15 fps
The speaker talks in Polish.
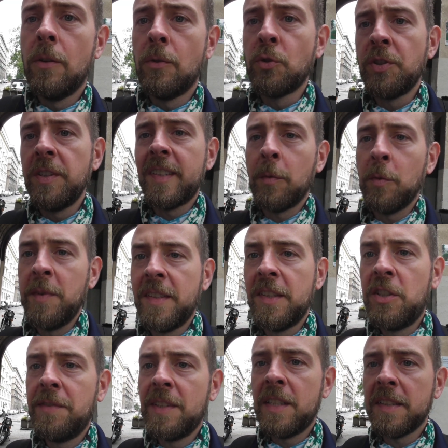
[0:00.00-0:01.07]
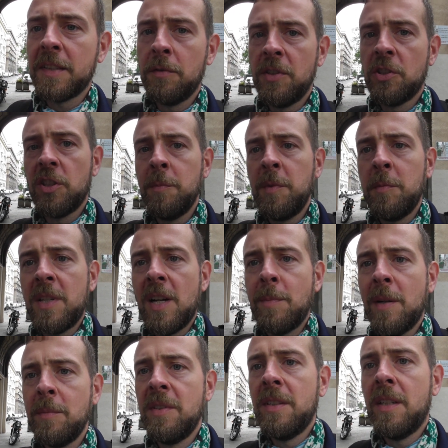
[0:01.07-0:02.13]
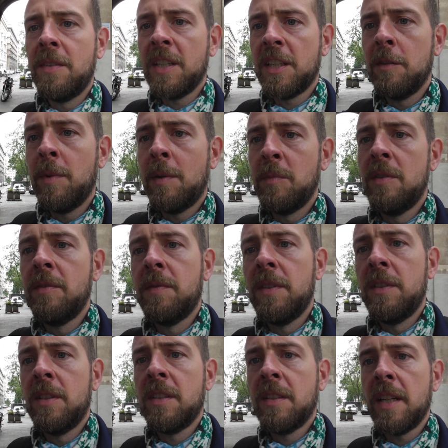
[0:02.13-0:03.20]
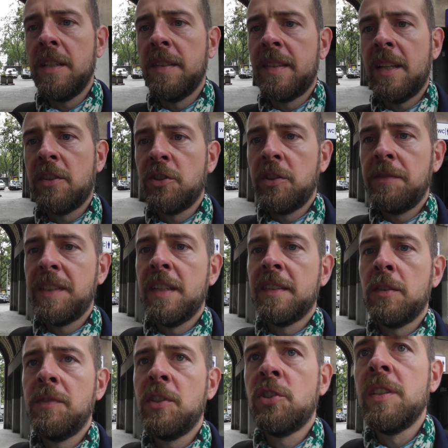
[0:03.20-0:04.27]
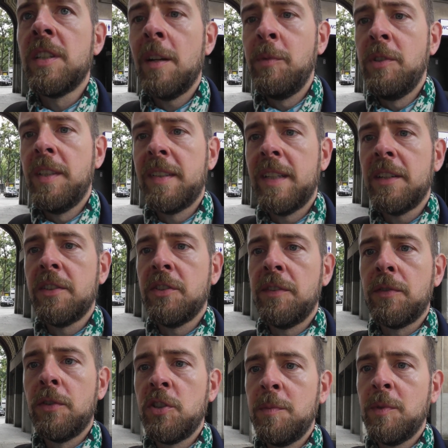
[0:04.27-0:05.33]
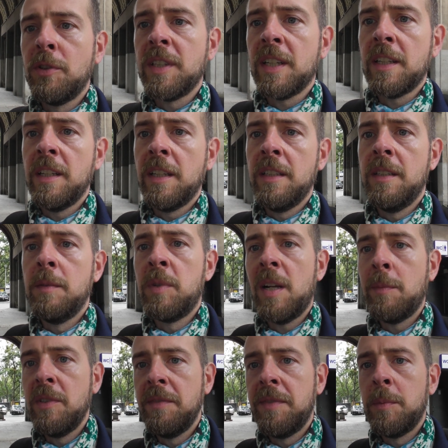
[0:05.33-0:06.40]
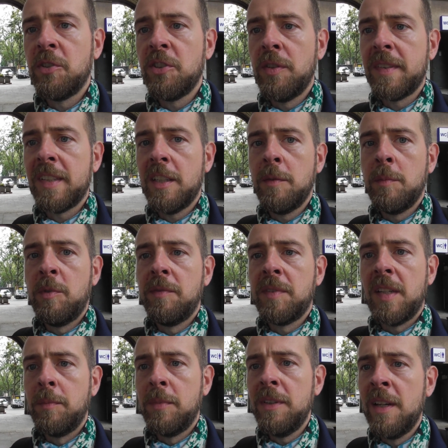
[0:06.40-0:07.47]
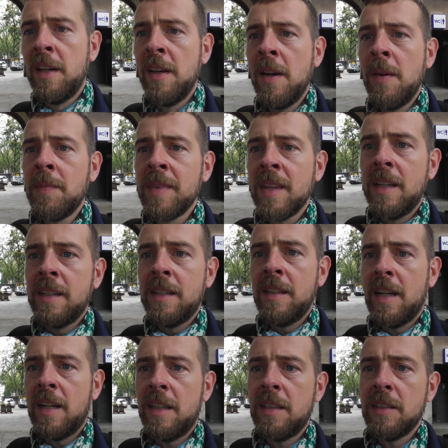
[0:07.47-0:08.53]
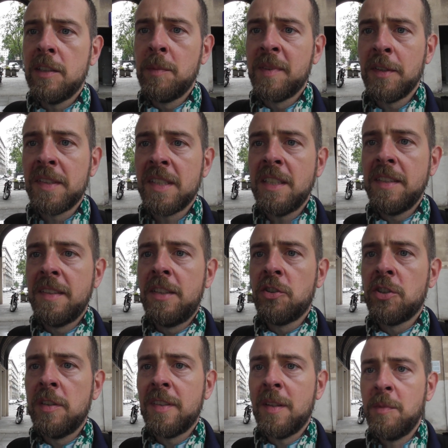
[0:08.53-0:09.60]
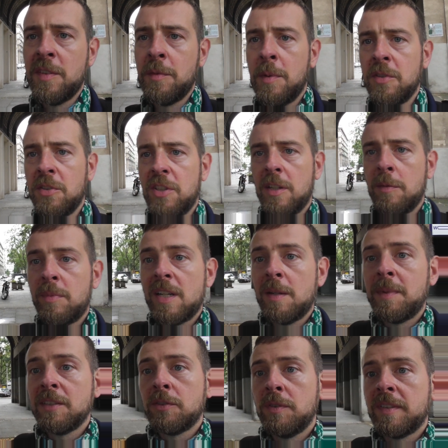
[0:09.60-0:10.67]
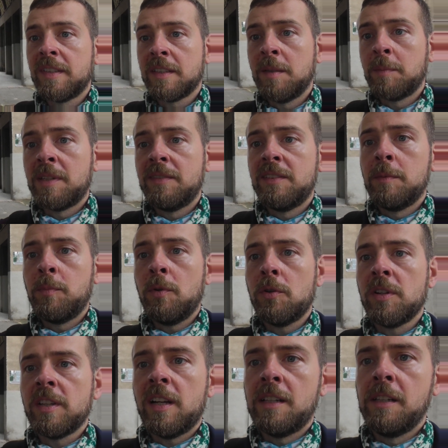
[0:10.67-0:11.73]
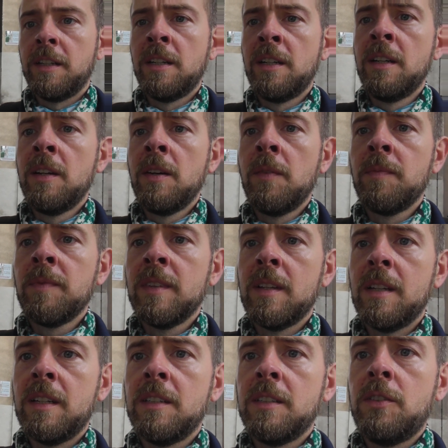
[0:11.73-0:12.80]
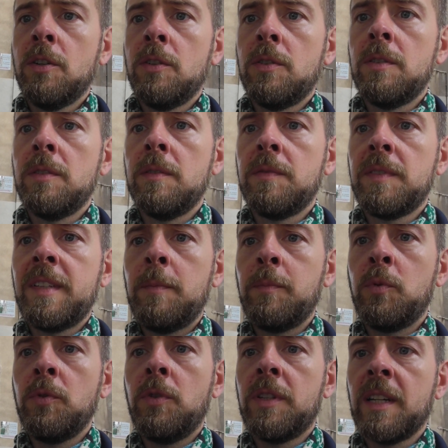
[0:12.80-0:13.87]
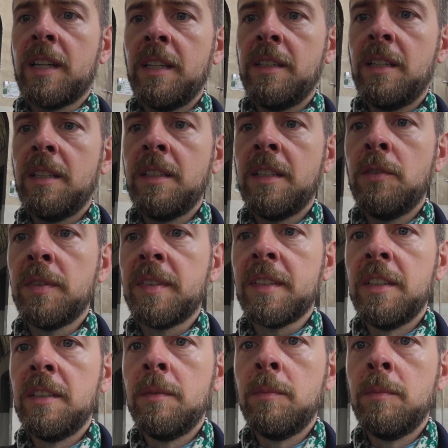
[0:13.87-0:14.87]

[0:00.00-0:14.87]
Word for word: różnica pomiędzy XIX-wiecznymi bramami, jakie mamy w e, takich starszych XIX-wiecznych kamienicach, gdzie wchodzimy do takiej bramy i wiemy, że dostaniemy w zęby, e, a tym socrealistycznym zamysłem, gdzie brama to jest tak naprawdę portal e, do wstępu do takiej jednostki